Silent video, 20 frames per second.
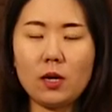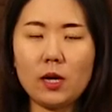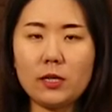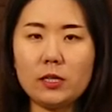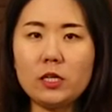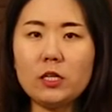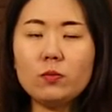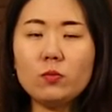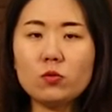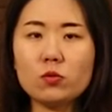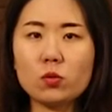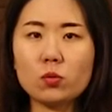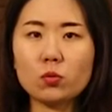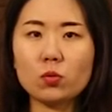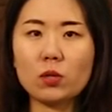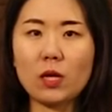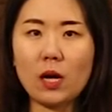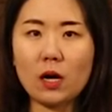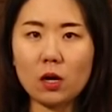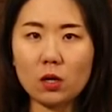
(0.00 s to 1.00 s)
한 1분
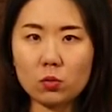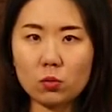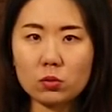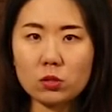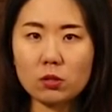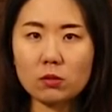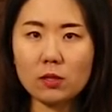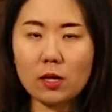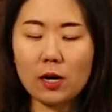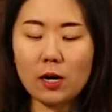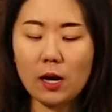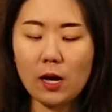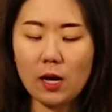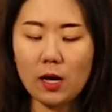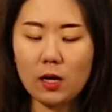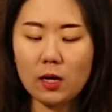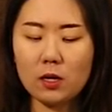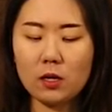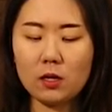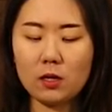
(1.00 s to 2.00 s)
정도 담가
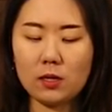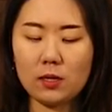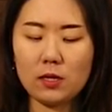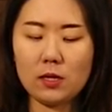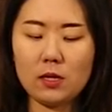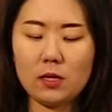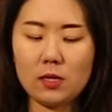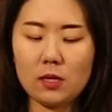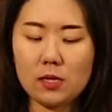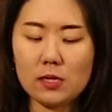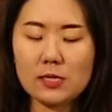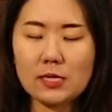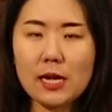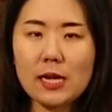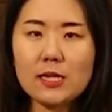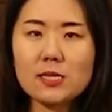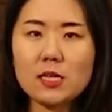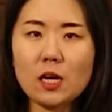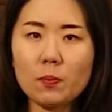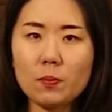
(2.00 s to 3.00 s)
놓으셨다가
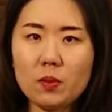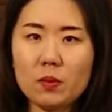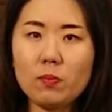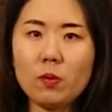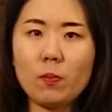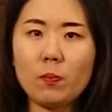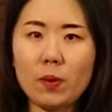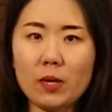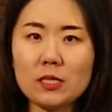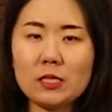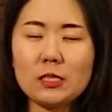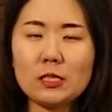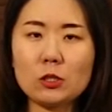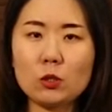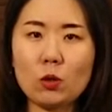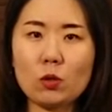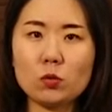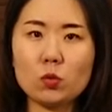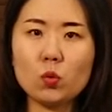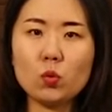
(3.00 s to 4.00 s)
살짝 비벼 빠시는
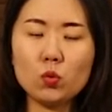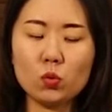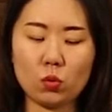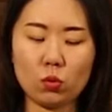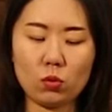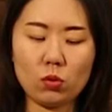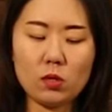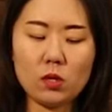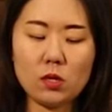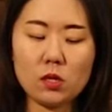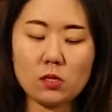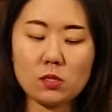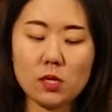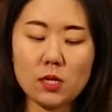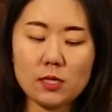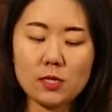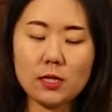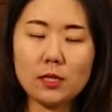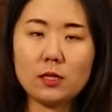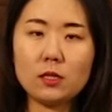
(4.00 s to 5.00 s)
거예요, 손으로.
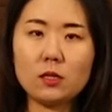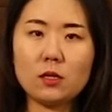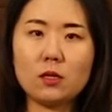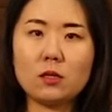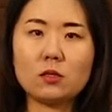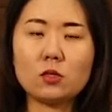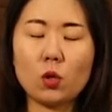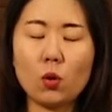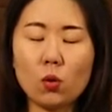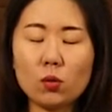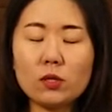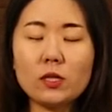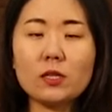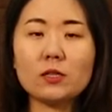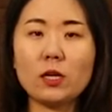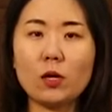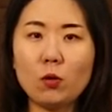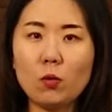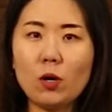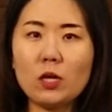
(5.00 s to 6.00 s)
세제는 절대
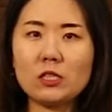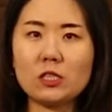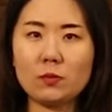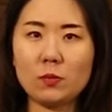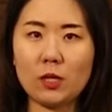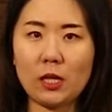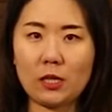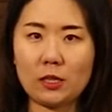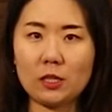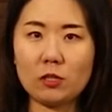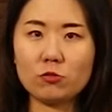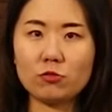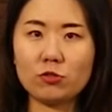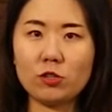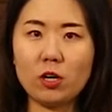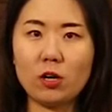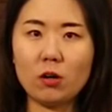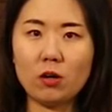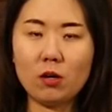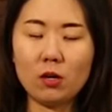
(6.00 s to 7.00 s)
사용하시면 안
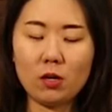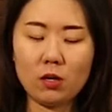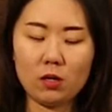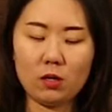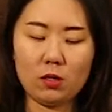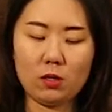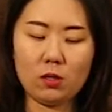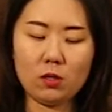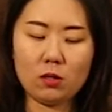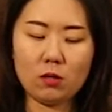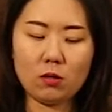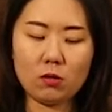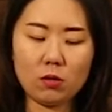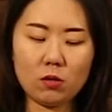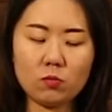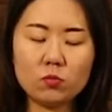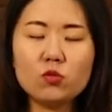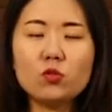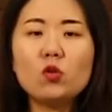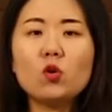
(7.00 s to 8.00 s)
되고요.
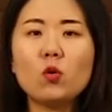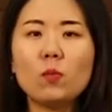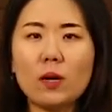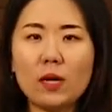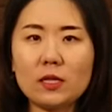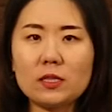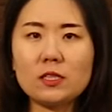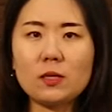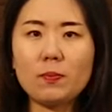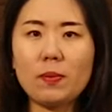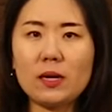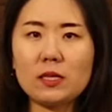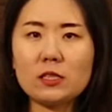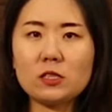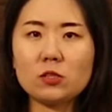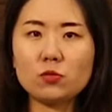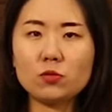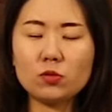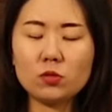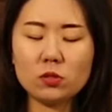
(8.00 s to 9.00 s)
어, 물로만 이제
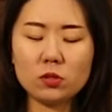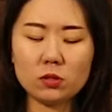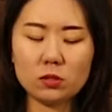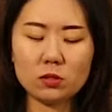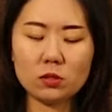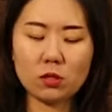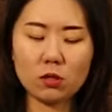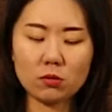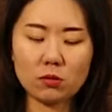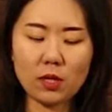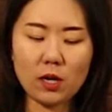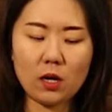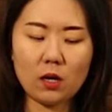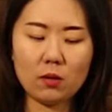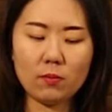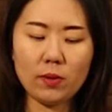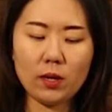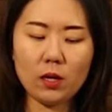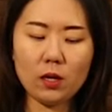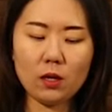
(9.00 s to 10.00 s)
빠시고 그런
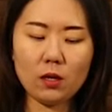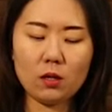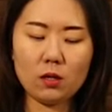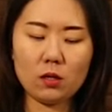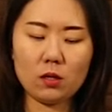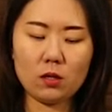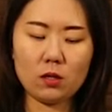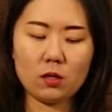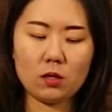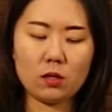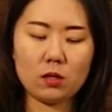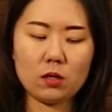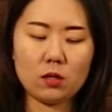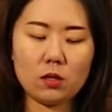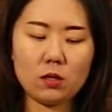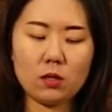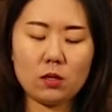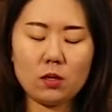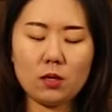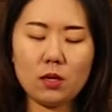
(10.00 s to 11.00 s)
다음에
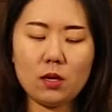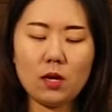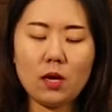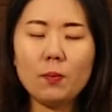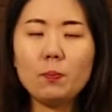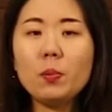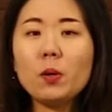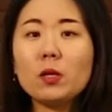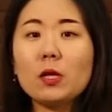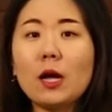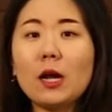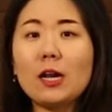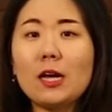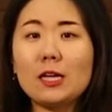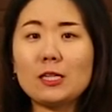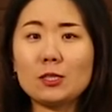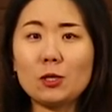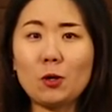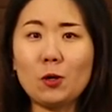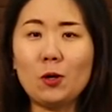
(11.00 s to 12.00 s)
햇볕
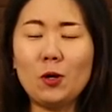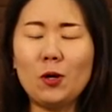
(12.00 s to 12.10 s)
아래에서